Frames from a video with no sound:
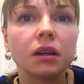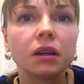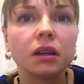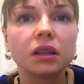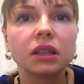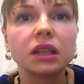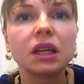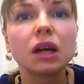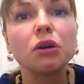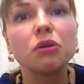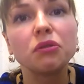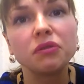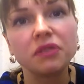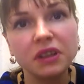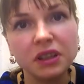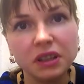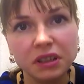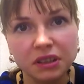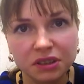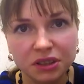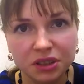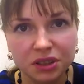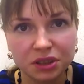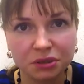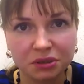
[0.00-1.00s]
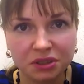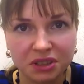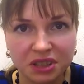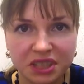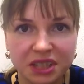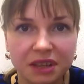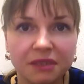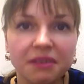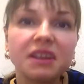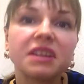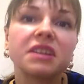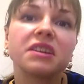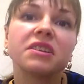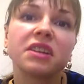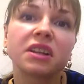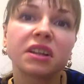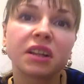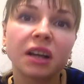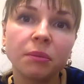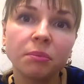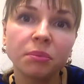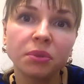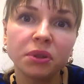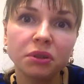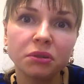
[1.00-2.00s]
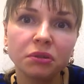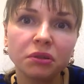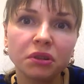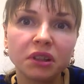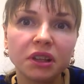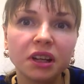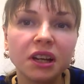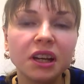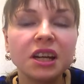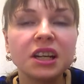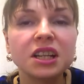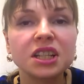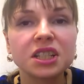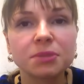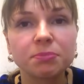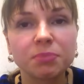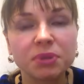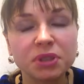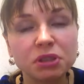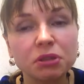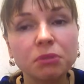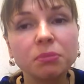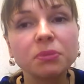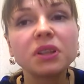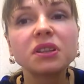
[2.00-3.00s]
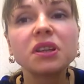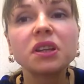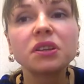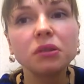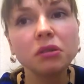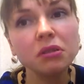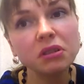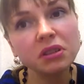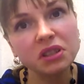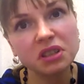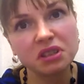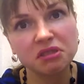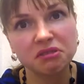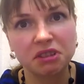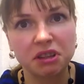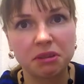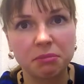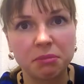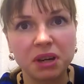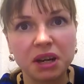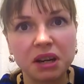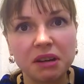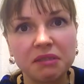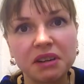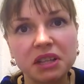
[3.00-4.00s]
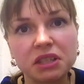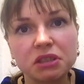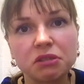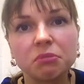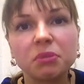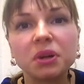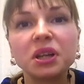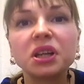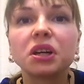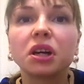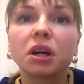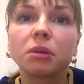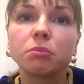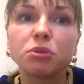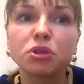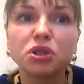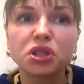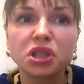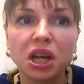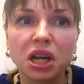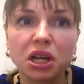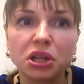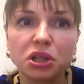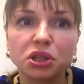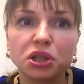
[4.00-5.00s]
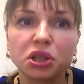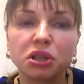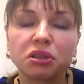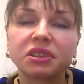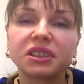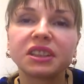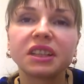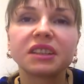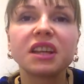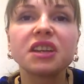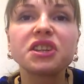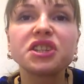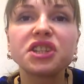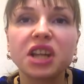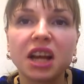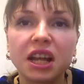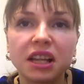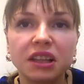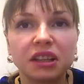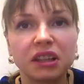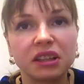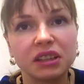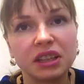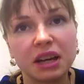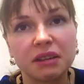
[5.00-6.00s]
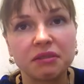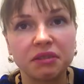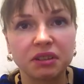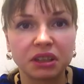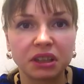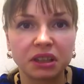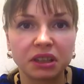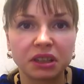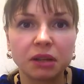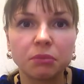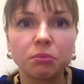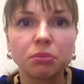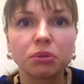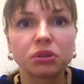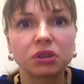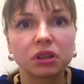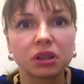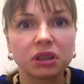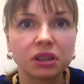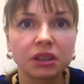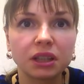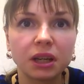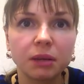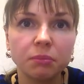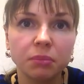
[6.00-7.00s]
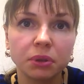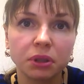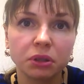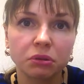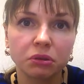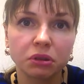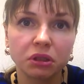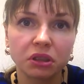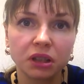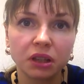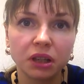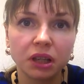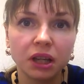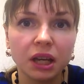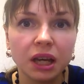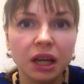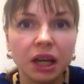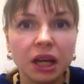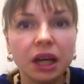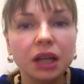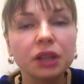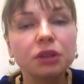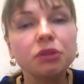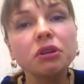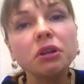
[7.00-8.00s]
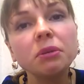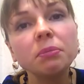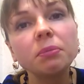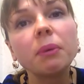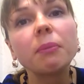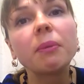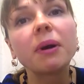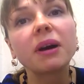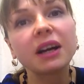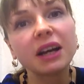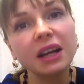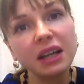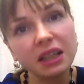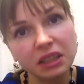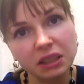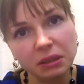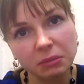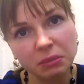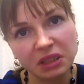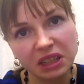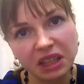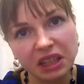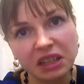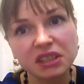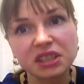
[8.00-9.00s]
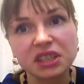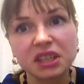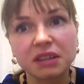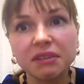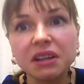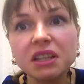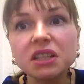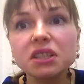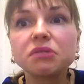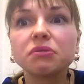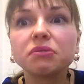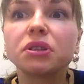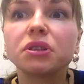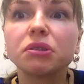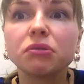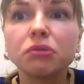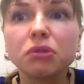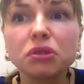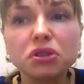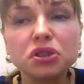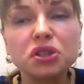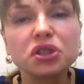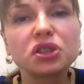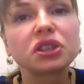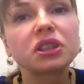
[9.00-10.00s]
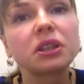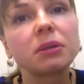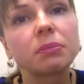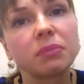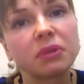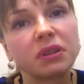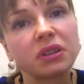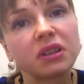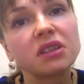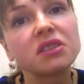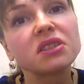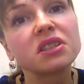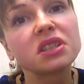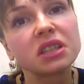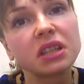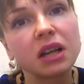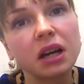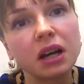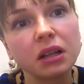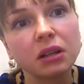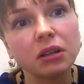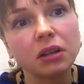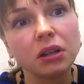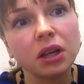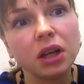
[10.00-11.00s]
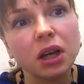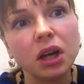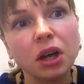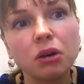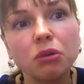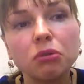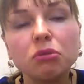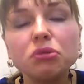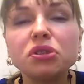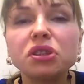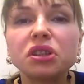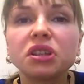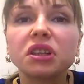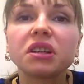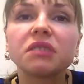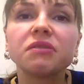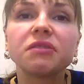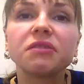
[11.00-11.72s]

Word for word: Я уверена, что рисование на компьютере способно не только сформировать у моих обучающихся начальные навыки работы на компьютере, но и помогает им реализовать творческий потенциал, учит их